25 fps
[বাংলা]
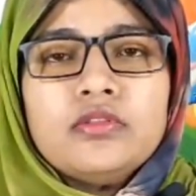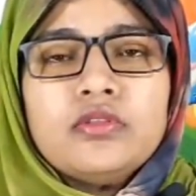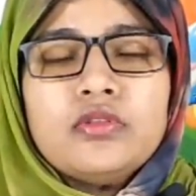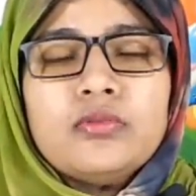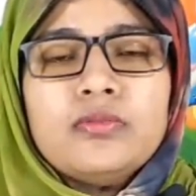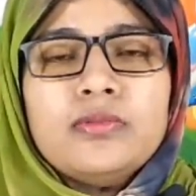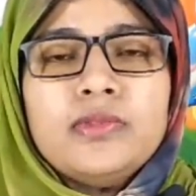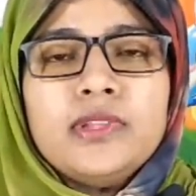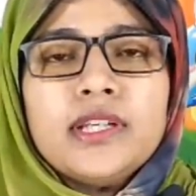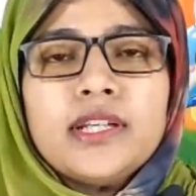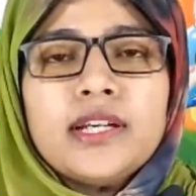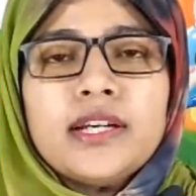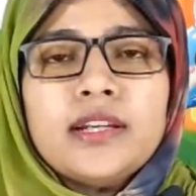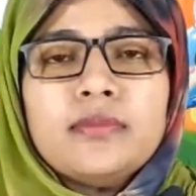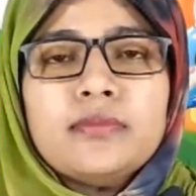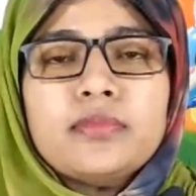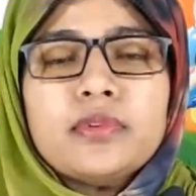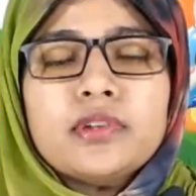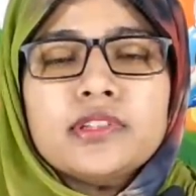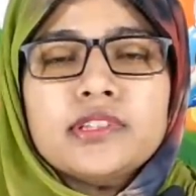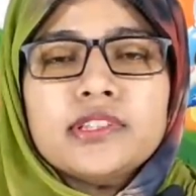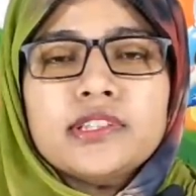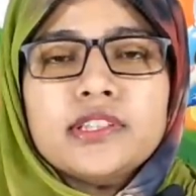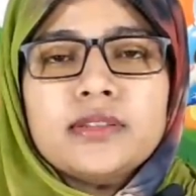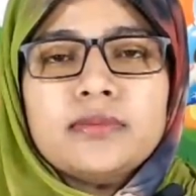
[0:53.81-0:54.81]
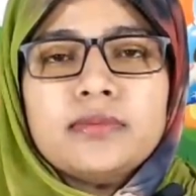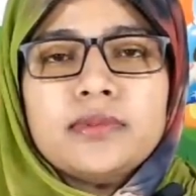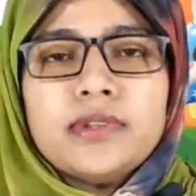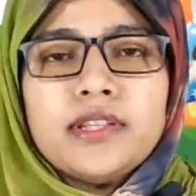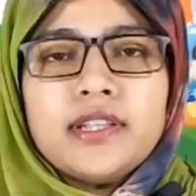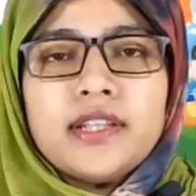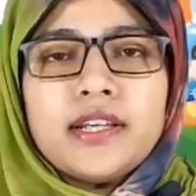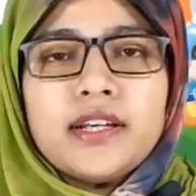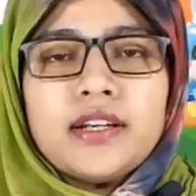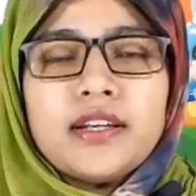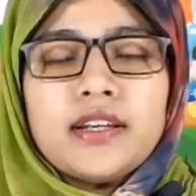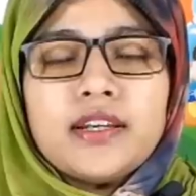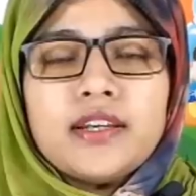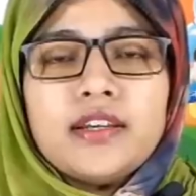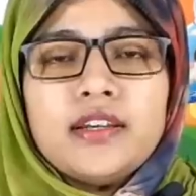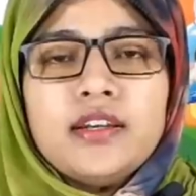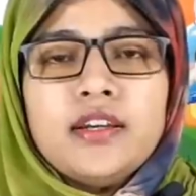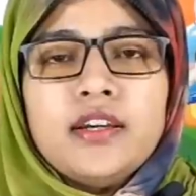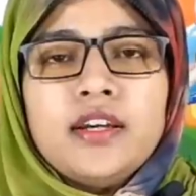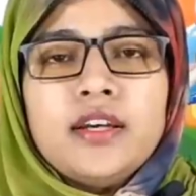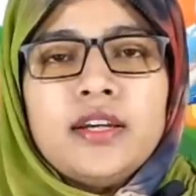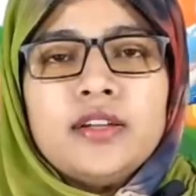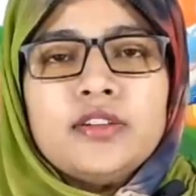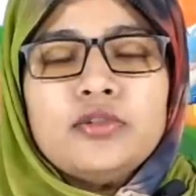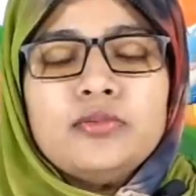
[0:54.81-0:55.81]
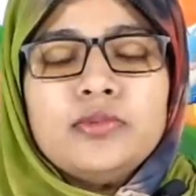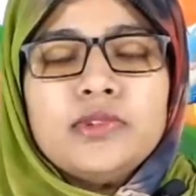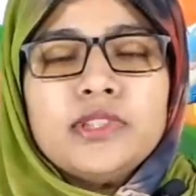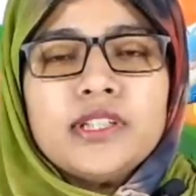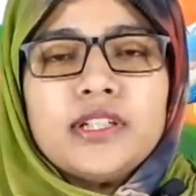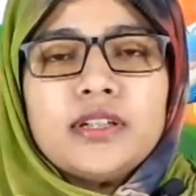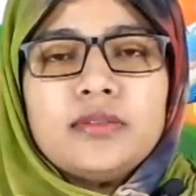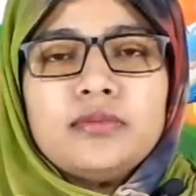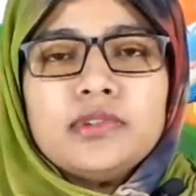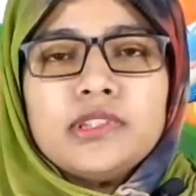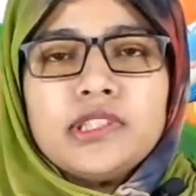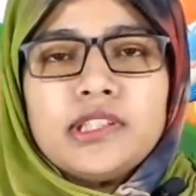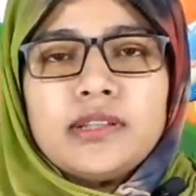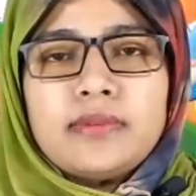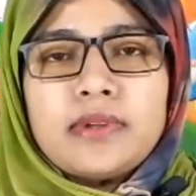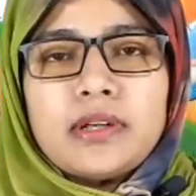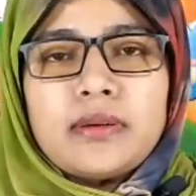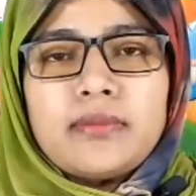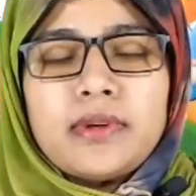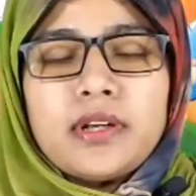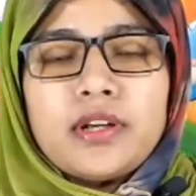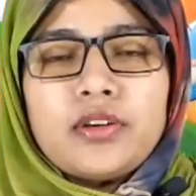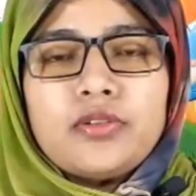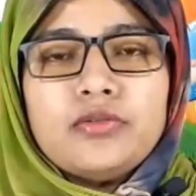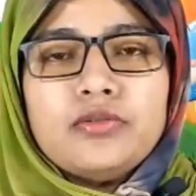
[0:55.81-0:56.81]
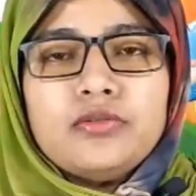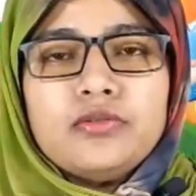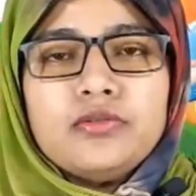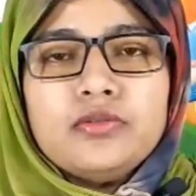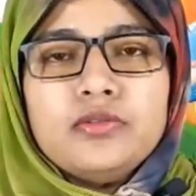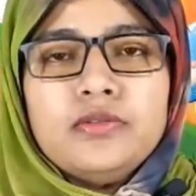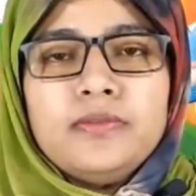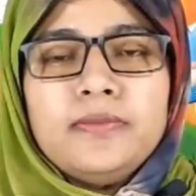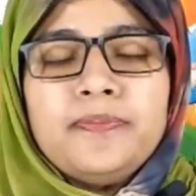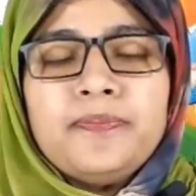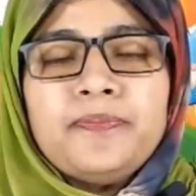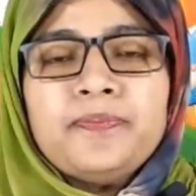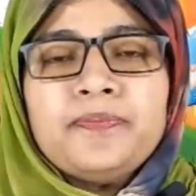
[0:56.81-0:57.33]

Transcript: তুমি এখানে পজিটিভ কি দেখলে তুমি সেটা বুঝতে পারবে না গুনগুন